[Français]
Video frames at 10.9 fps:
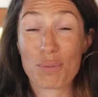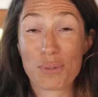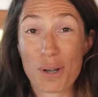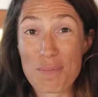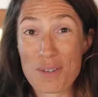Le
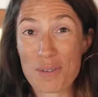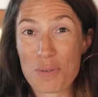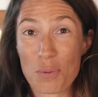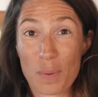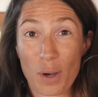bootcamp, c'est une
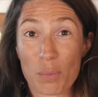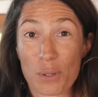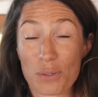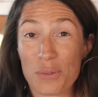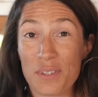super
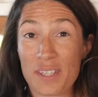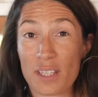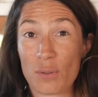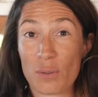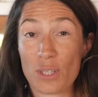
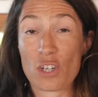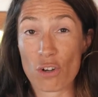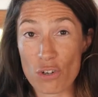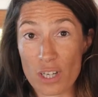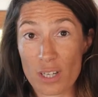opportunité
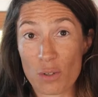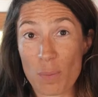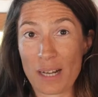d'échange et de